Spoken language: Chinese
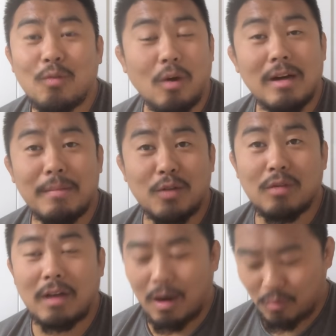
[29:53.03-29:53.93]
我可没
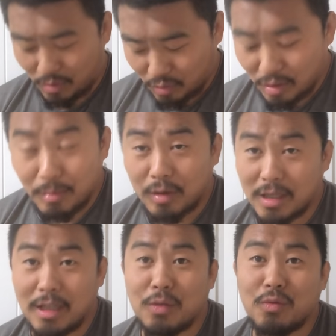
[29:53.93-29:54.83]
说哪儿，我说的是某
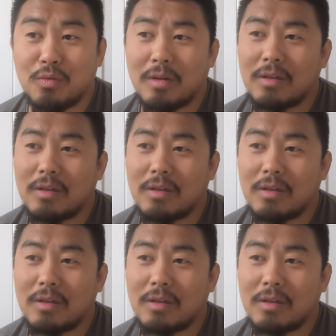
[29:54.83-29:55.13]
些地区。